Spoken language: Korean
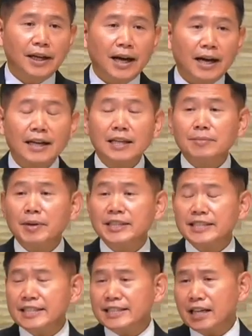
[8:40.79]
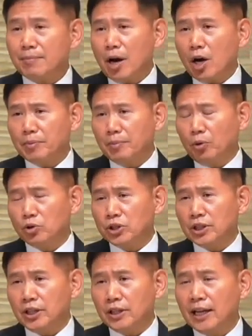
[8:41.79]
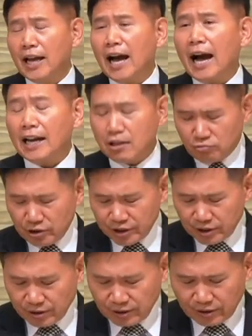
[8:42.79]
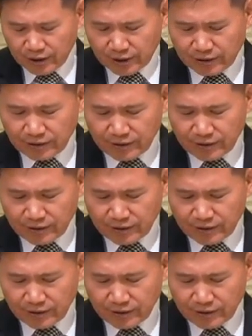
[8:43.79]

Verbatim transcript: 하나님의 진짜 마음이 뭔지를 알고 있었던 거예요.